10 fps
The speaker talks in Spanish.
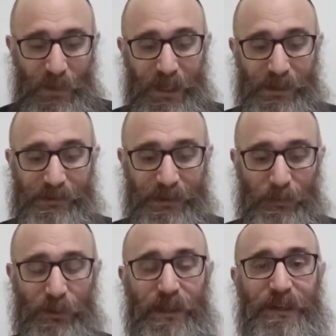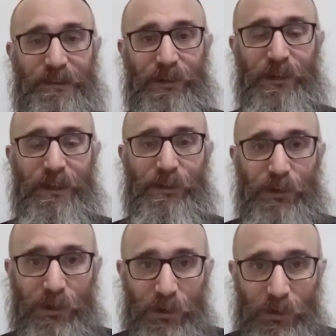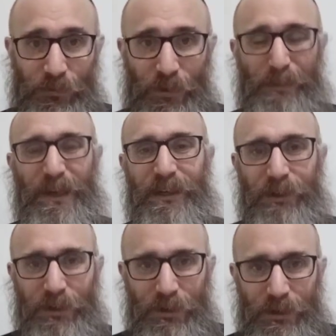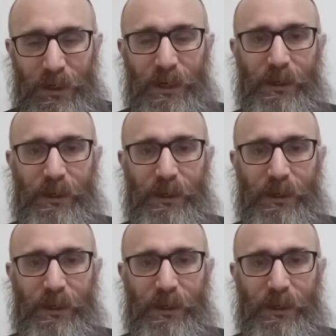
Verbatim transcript: el tipo de castigo que les tocó fue menor